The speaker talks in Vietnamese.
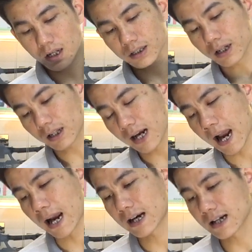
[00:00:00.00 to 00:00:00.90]
là tất
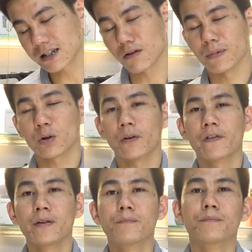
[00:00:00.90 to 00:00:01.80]
cả các dòng máy quay
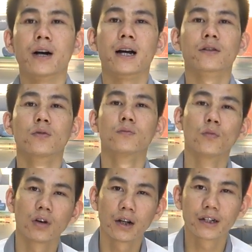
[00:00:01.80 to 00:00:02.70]
phim mà
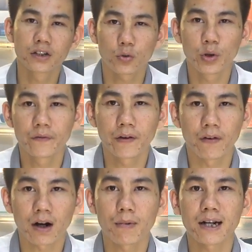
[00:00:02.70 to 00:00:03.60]
Tùng muốn lên cho quý vị
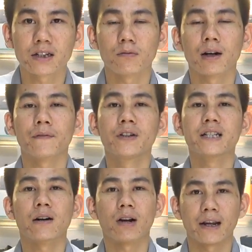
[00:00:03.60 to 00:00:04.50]
và các bạn trong cái
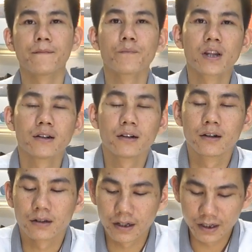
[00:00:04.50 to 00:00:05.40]
video này.
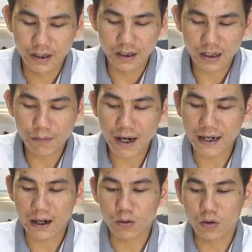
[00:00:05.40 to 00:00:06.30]
Thì các
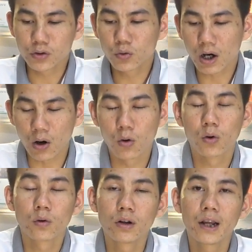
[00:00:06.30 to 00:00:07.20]
bạn nào có nhu cầu
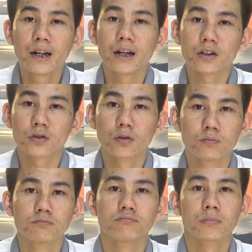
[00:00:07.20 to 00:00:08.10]
liên hệ cho
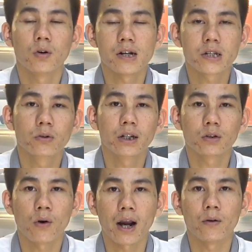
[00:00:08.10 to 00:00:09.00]
Tùng qua số điện
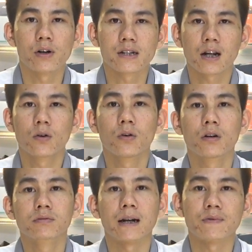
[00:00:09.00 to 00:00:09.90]
thoại hoặc Zalo
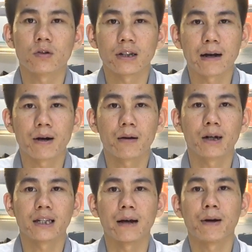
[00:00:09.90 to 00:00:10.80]
không tám sáu tám hai
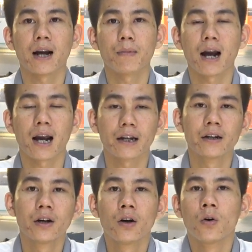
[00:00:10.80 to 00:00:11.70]
ba tám hai ba hai,
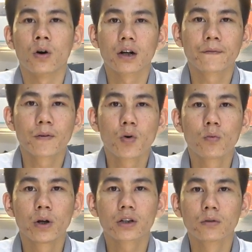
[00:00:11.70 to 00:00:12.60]
hoặc nick
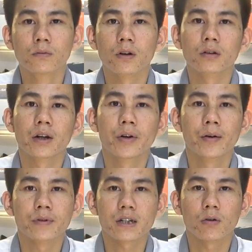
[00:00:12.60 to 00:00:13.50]
Facebook Nguyễn Tùng có tên
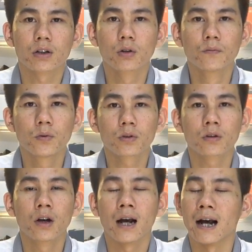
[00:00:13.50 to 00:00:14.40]
đền vào sau là Tùng
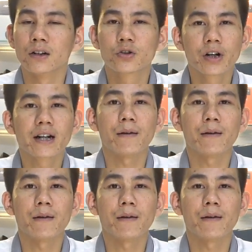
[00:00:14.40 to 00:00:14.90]
à, chuyên